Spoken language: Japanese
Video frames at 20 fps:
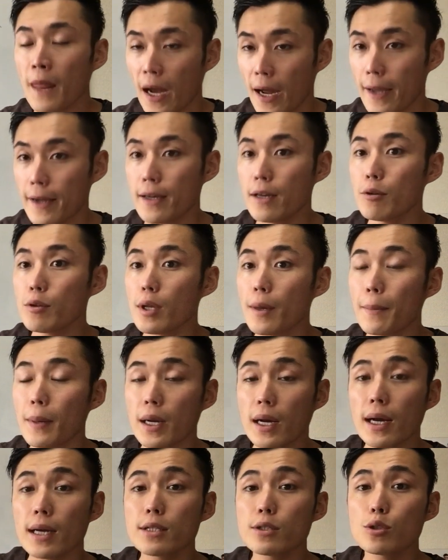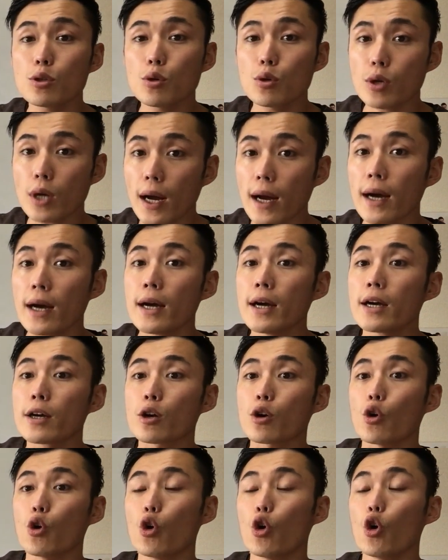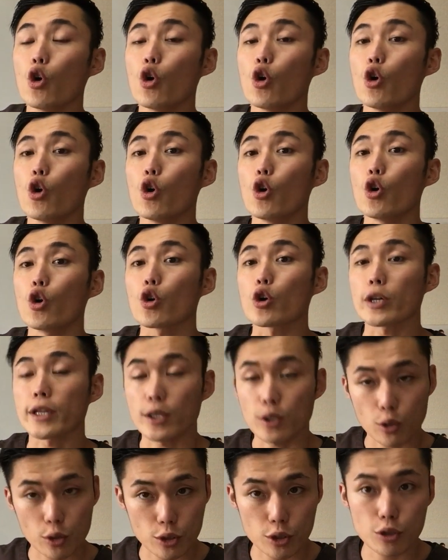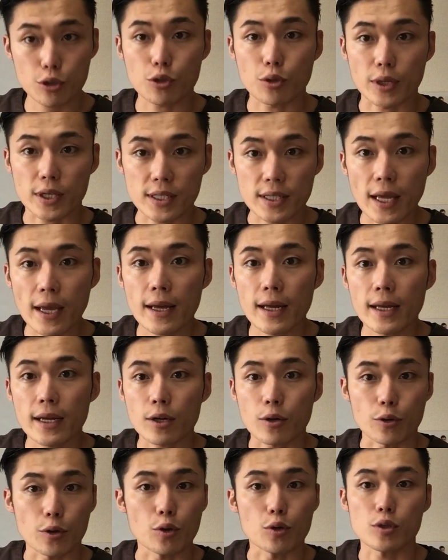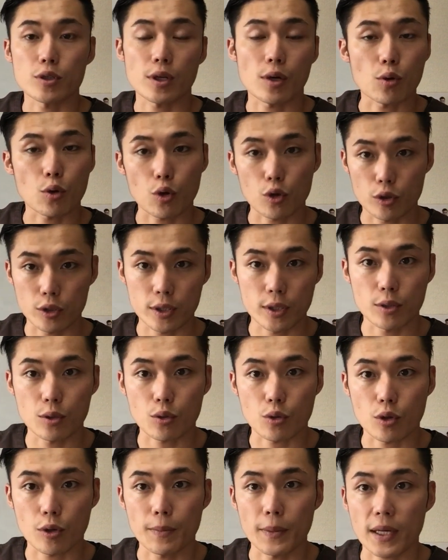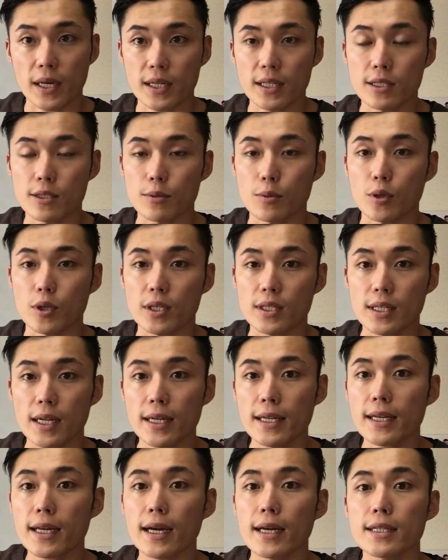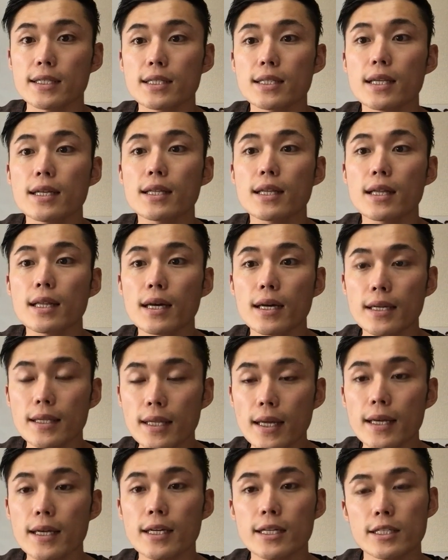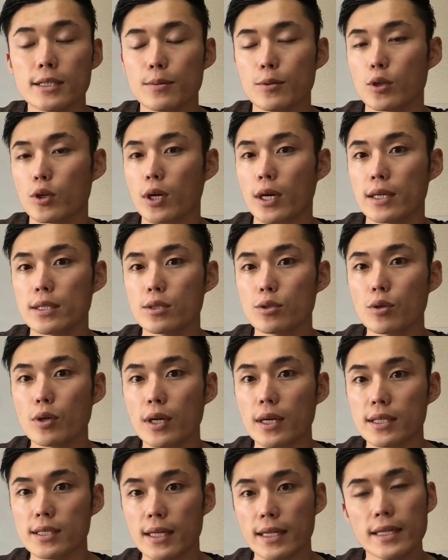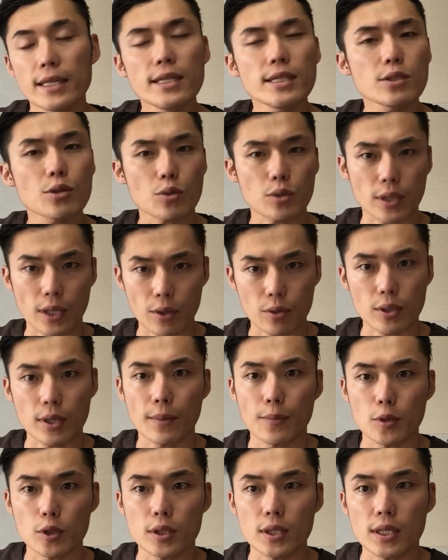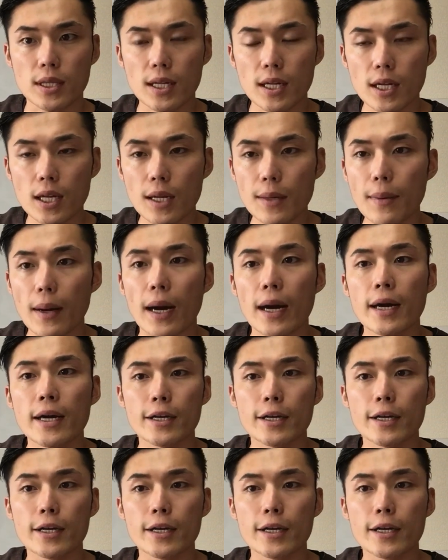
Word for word: はい、なのでやっぱり肝臓がこう疲労するとですねこう腰痛が起こるっていうところメカニズムをですね理解していただいて自分の肝臓がですねいい状態を保っていただければ